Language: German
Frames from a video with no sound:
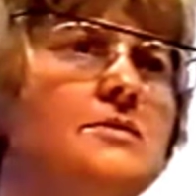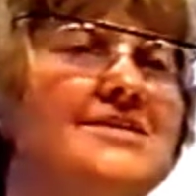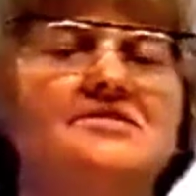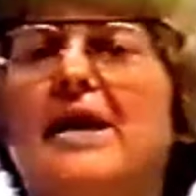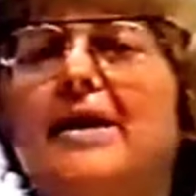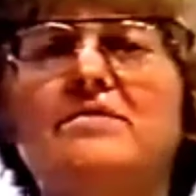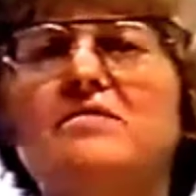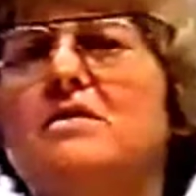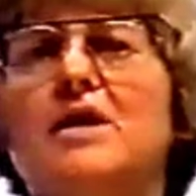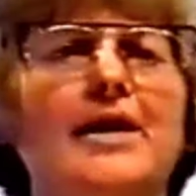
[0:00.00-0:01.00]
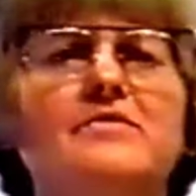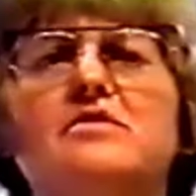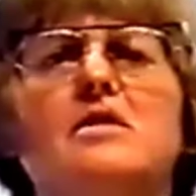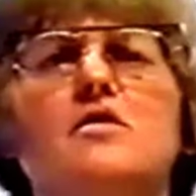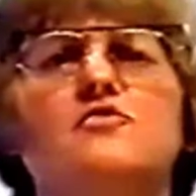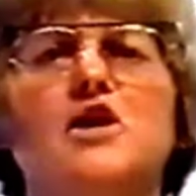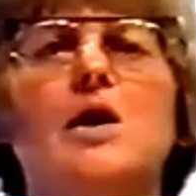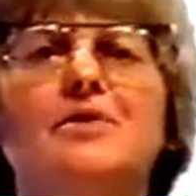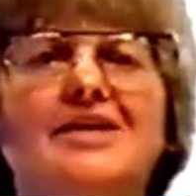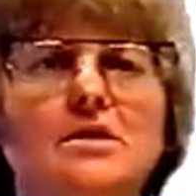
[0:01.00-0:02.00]
Das ist einzige, einzige
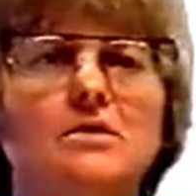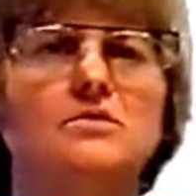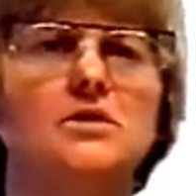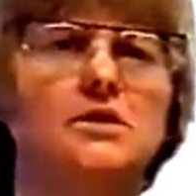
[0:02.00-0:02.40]
Aufgabe, hier und